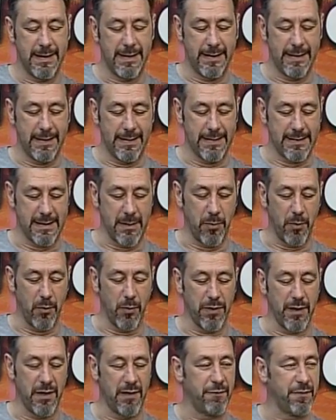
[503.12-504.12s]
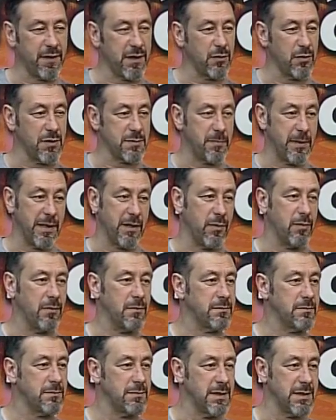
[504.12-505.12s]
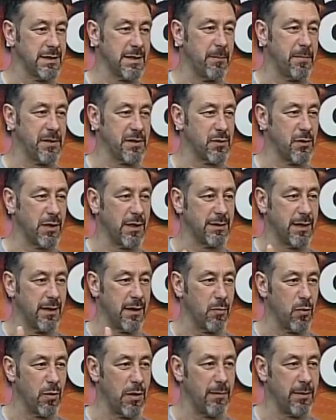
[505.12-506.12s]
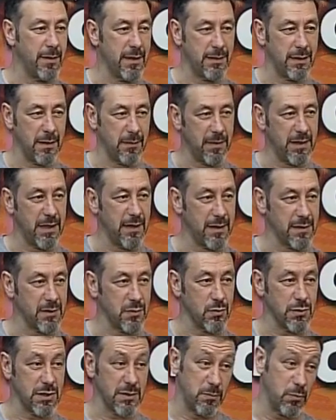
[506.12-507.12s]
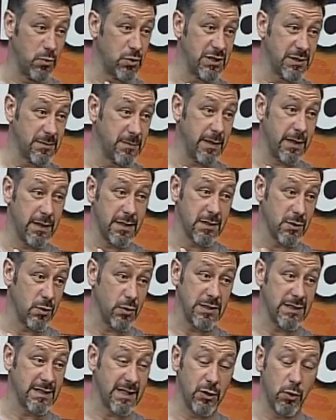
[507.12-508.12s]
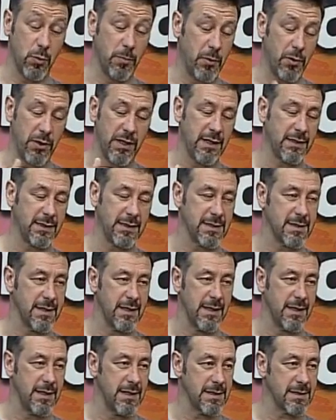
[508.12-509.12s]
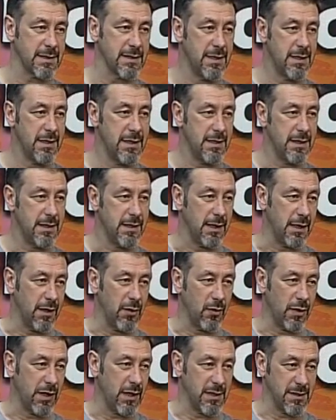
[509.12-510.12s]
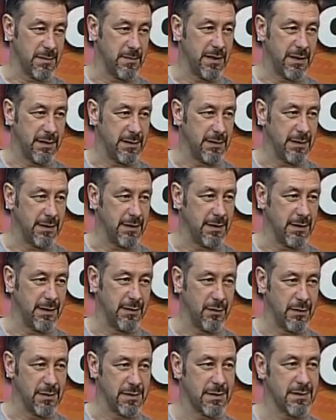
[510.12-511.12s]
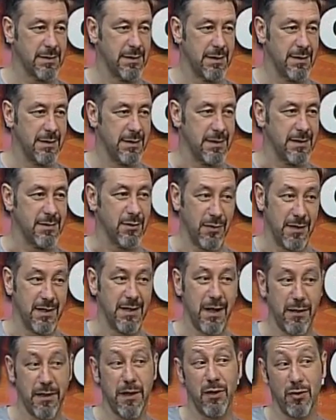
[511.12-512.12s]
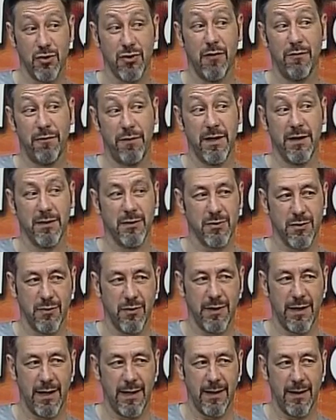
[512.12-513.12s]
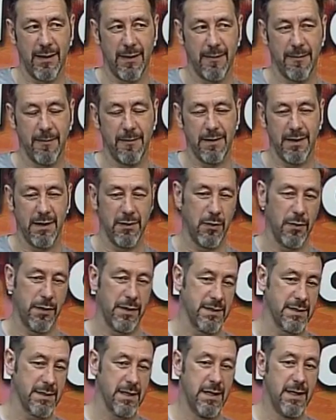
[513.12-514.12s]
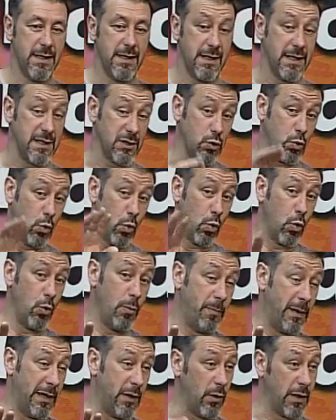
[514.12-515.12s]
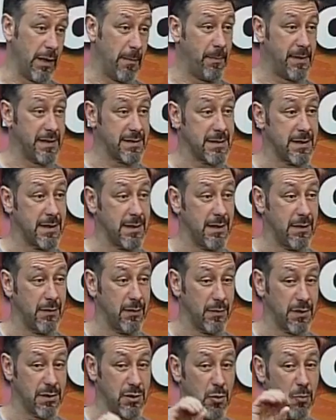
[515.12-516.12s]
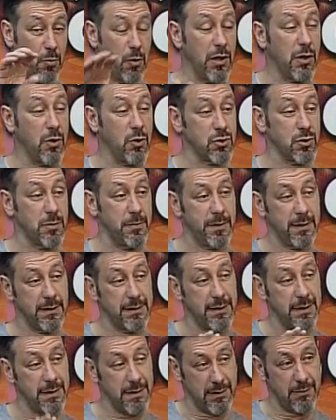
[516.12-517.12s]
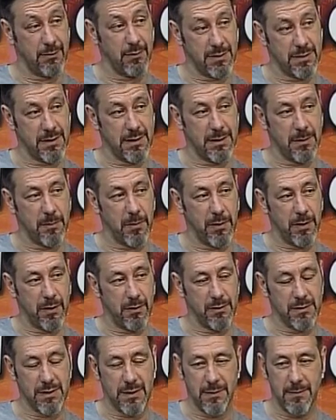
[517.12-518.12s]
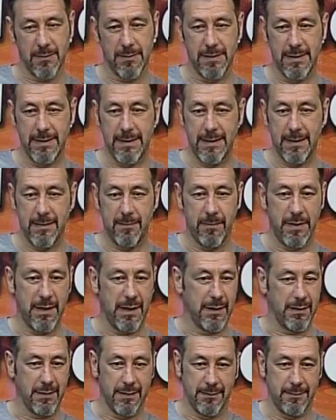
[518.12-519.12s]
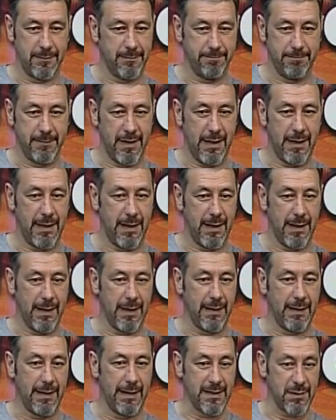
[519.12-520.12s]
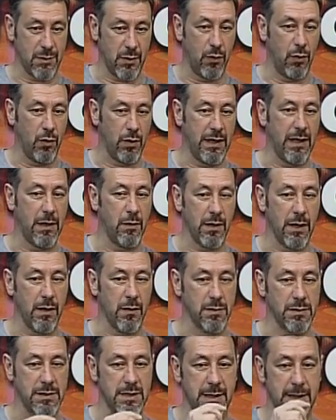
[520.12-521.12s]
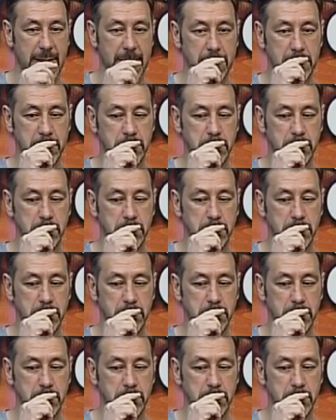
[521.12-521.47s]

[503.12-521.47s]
eh, se produce el efecto espejo y esa persona te devuelve determinadas cosas, muchas veces cosas que tú proyectas en ellas y que no quieres ver en ti. Y entonces es donde nacen los conflictos con claridad, ¿no? Y entonces es tu culpa lo que pasa y entonces lo vuelco sobre ti y todo este tipo de cosas, ¿no? Bien, eh, la astrología lo que consigue